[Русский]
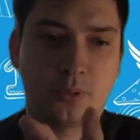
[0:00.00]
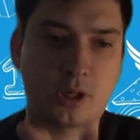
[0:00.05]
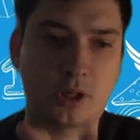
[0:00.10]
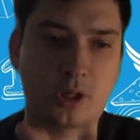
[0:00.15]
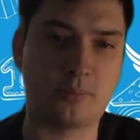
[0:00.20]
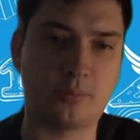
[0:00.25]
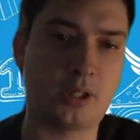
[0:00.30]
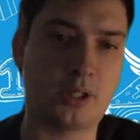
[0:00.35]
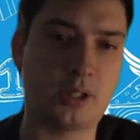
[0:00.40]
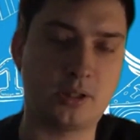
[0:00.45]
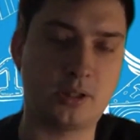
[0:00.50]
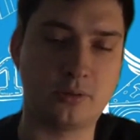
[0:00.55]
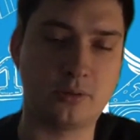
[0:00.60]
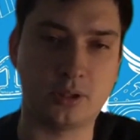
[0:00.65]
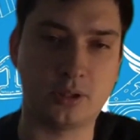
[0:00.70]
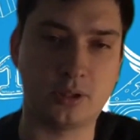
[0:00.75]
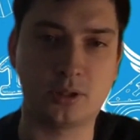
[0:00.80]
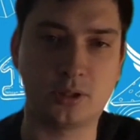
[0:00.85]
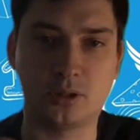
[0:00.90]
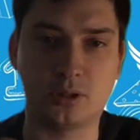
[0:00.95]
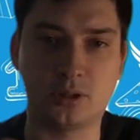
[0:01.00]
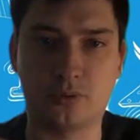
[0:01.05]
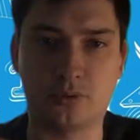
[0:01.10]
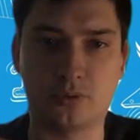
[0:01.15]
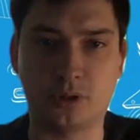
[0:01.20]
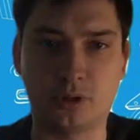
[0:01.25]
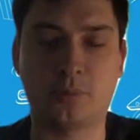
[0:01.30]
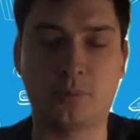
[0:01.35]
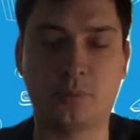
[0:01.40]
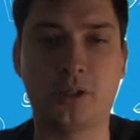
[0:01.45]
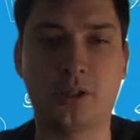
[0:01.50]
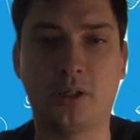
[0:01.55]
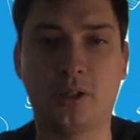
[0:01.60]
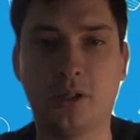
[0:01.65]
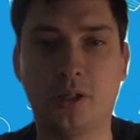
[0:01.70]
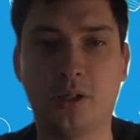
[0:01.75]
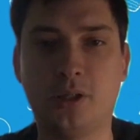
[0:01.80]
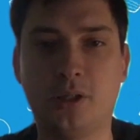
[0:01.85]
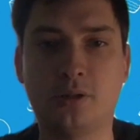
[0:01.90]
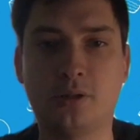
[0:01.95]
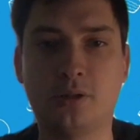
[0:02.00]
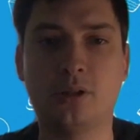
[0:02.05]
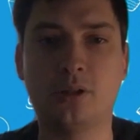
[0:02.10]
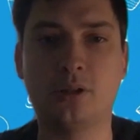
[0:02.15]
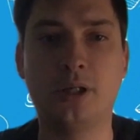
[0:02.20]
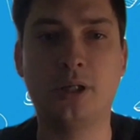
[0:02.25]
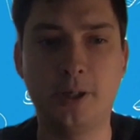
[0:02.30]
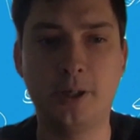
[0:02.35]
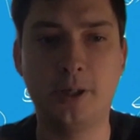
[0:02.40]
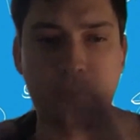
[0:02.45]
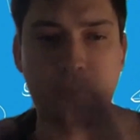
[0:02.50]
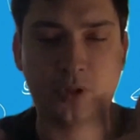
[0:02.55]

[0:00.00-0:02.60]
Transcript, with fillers: прорабатывается в Enterprise Architect.